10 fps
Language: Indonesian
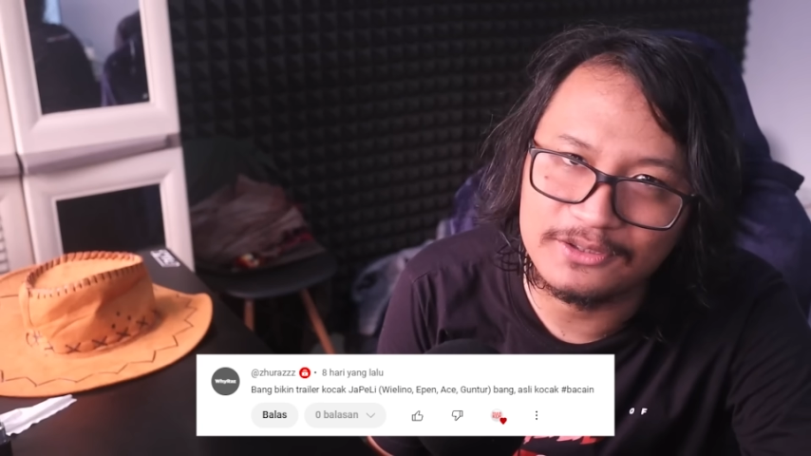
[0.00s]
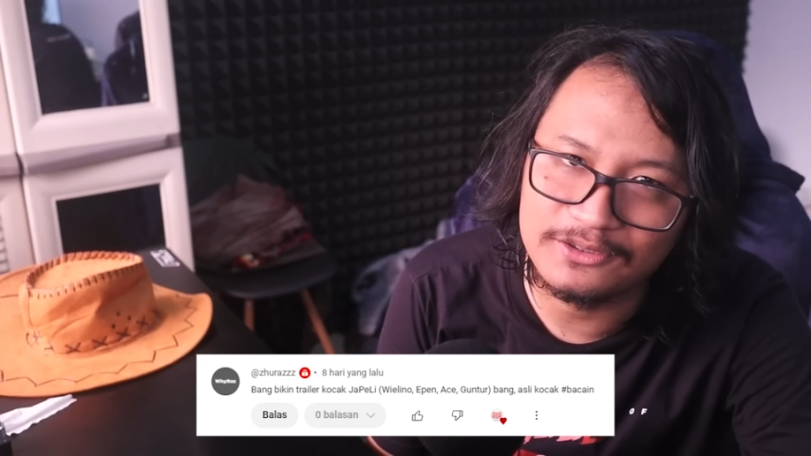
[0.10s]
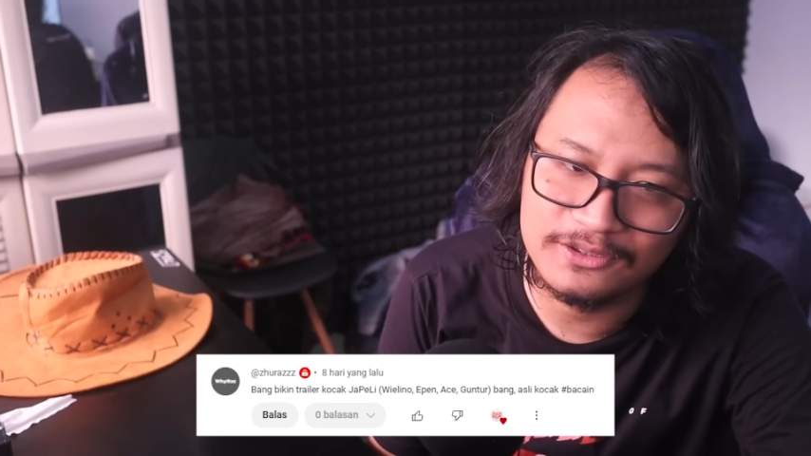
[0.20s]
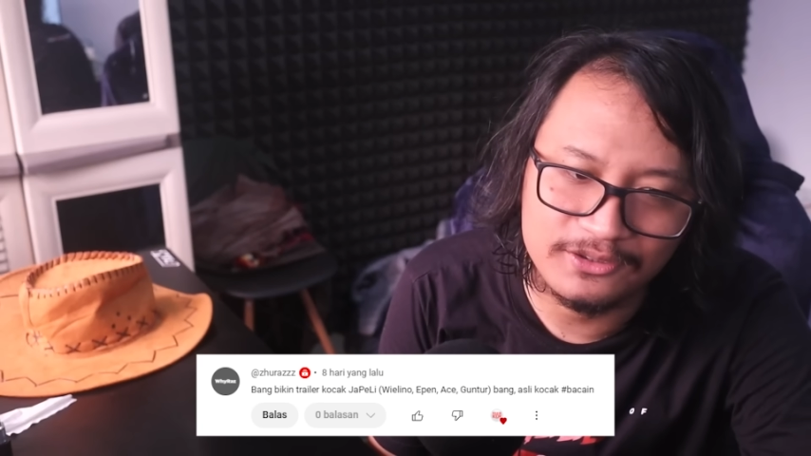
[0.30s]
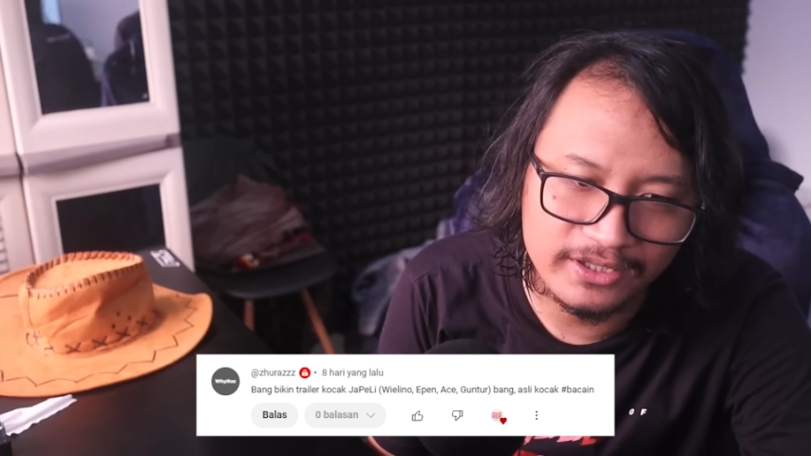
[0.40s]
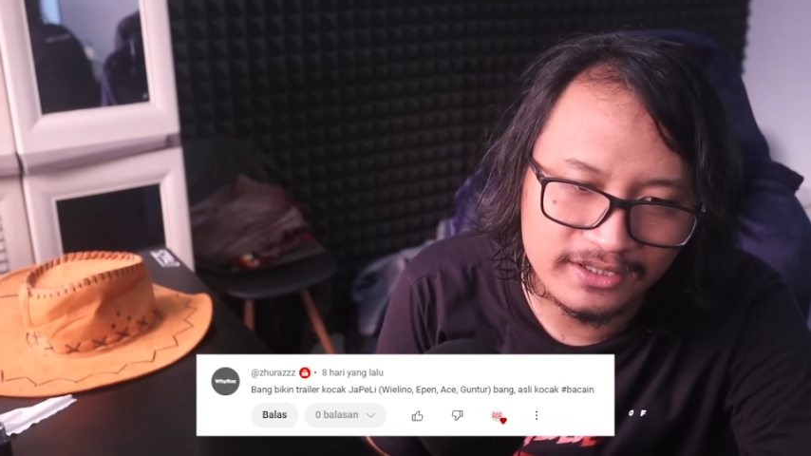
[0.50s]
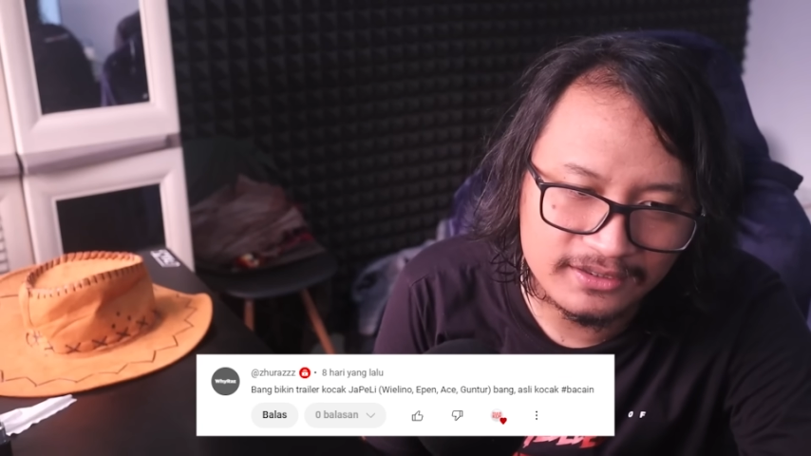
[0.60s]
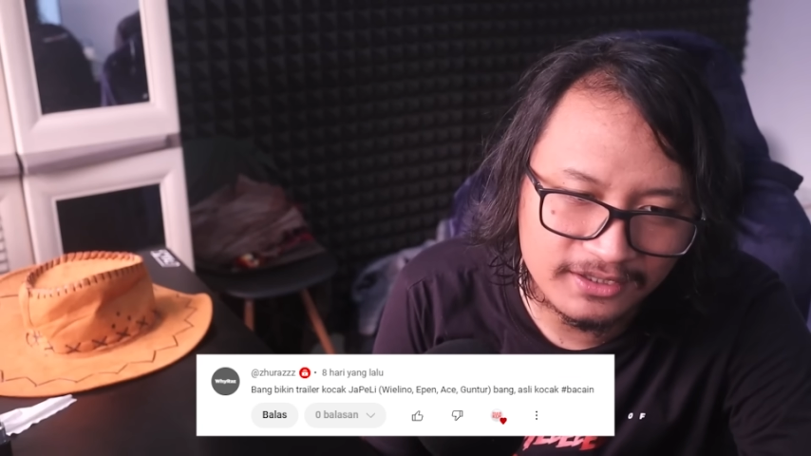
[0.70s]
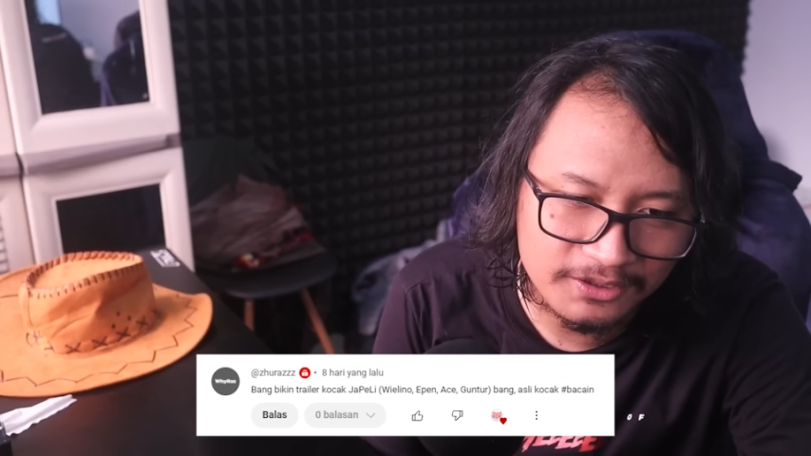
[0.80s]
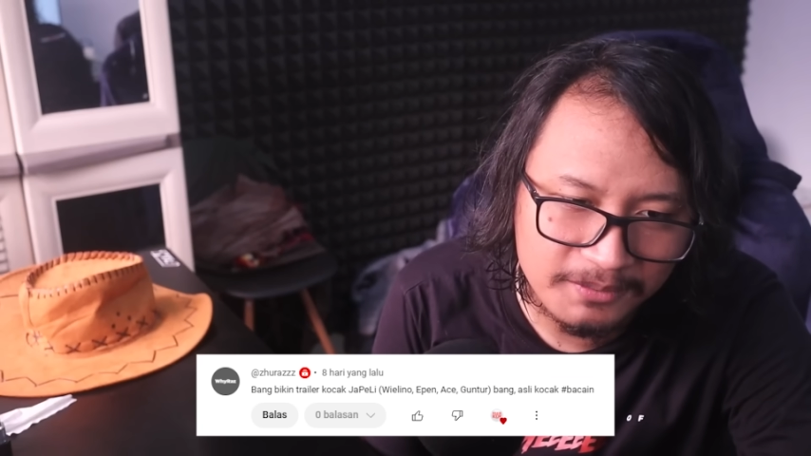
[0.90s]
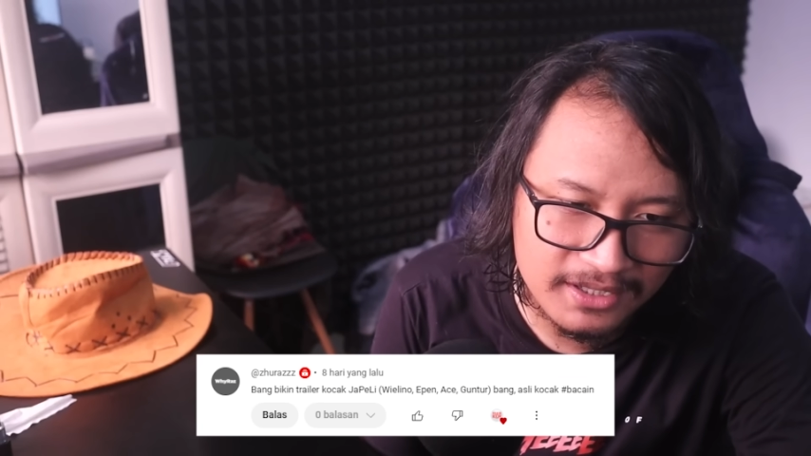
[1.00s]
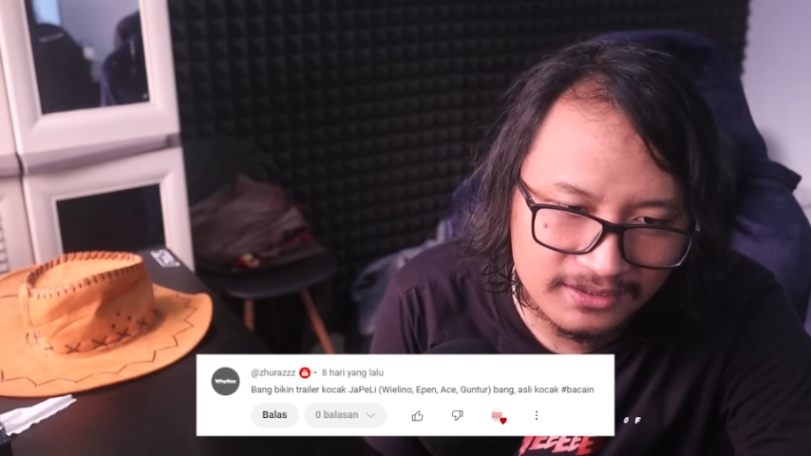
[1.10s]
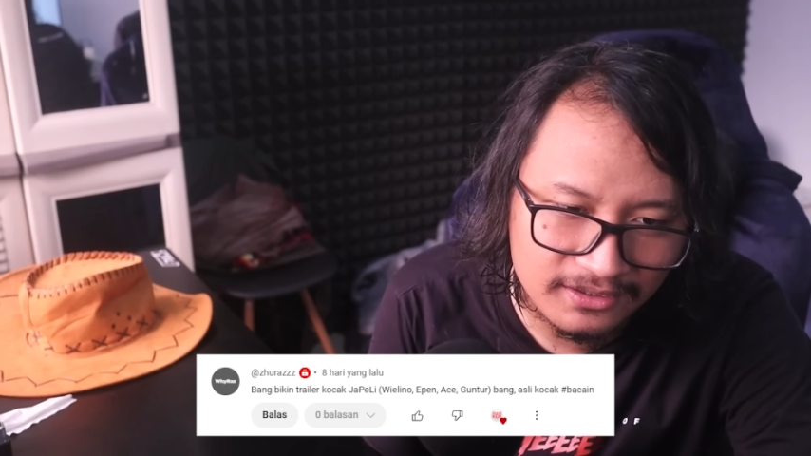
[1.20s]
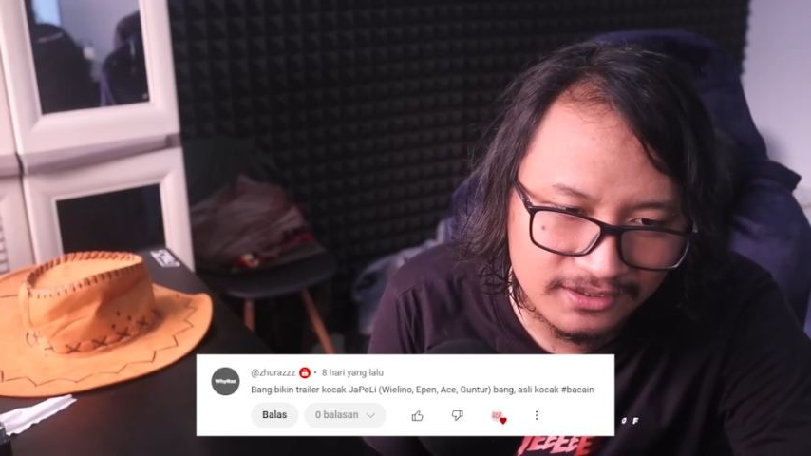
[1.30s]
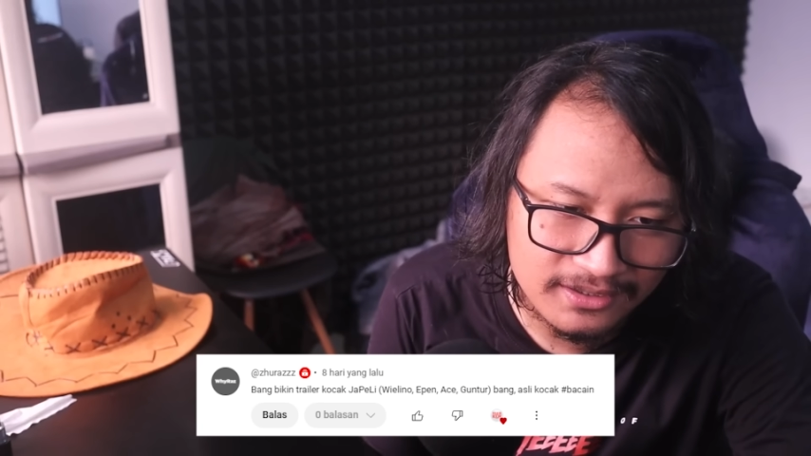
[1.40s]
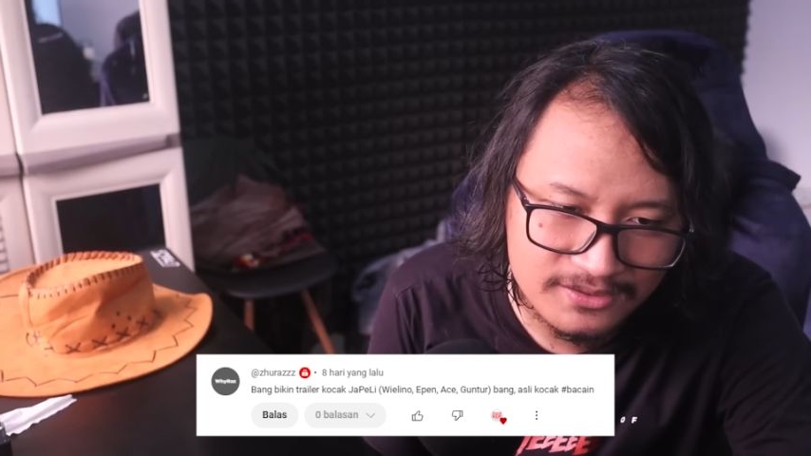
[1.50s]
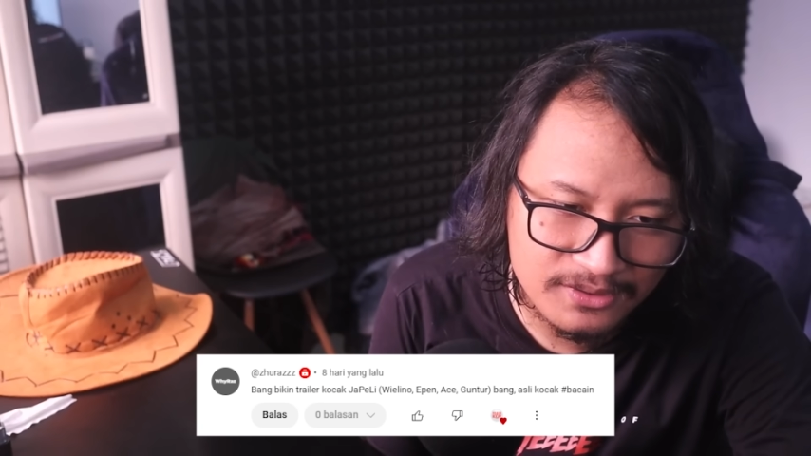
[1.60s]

tonton dulu ya Thank you banget uh,